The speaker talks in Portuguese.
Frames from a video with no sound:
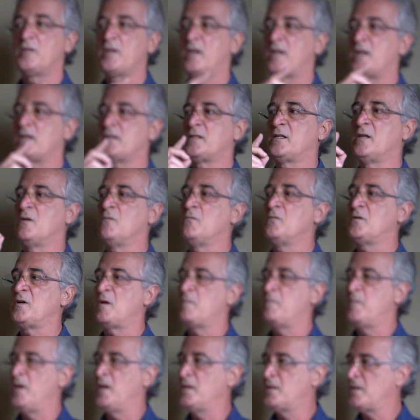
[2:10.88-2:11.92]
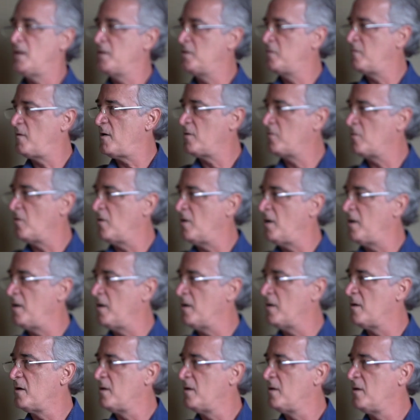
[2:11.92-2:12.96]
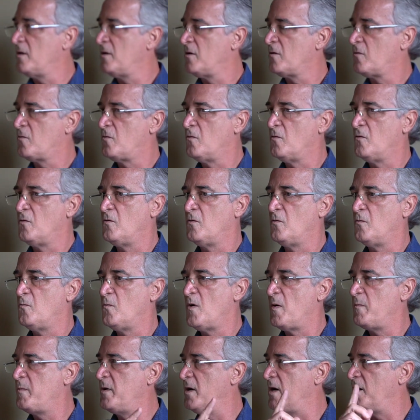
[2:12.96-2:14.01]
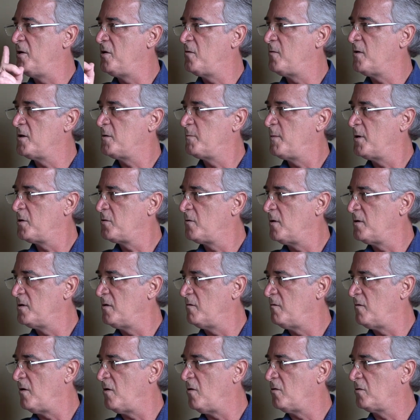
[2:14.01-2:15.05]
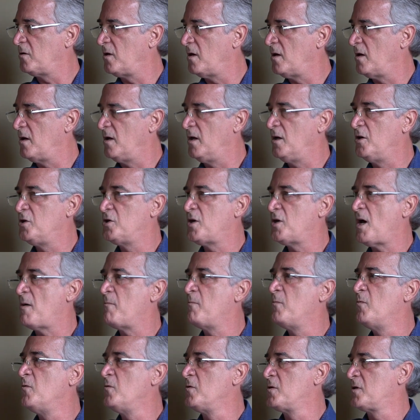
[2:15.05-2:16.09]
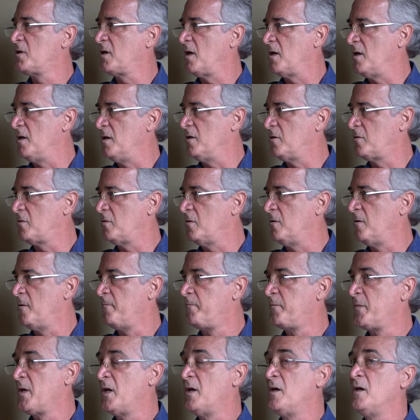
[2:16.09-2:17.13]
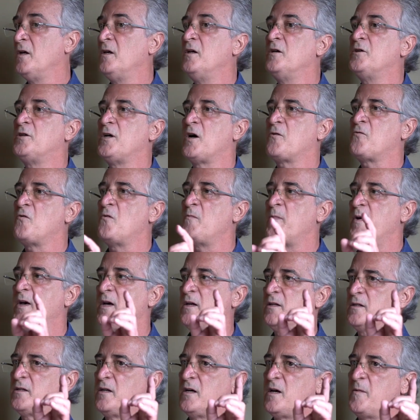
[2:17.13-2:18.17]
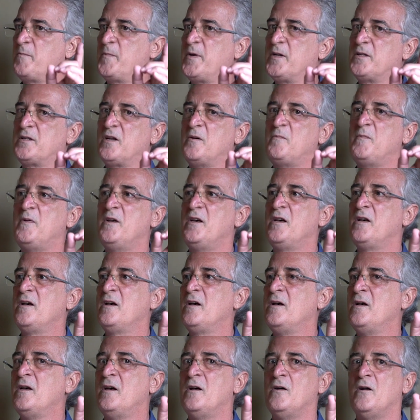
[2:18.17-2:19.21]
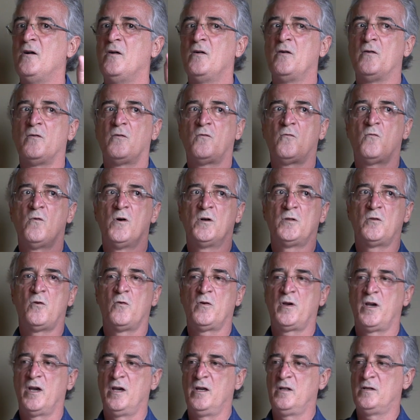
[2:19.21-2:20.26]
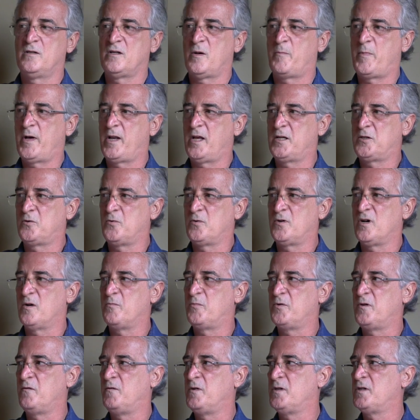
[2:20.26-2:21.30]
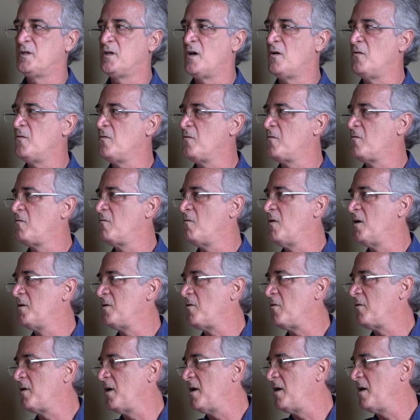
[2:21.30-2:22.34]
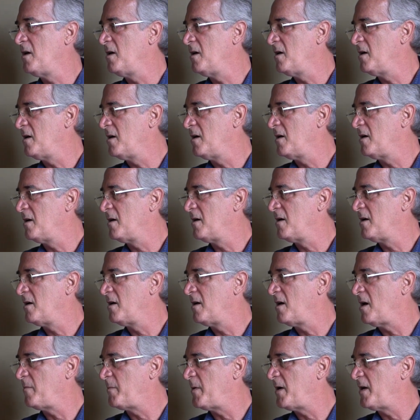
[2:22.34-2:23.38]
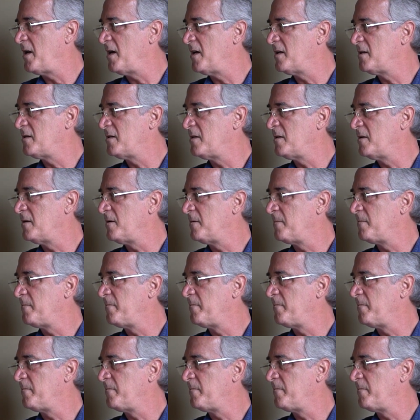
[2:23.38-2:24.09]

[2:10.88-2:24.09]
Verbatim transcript: interação já bem satisfatória com o ambiente, com as pessoas em volta. Ele já busca isso e já começa a perceber quando alguém desaparece do campo de visão, quando alguém reaparece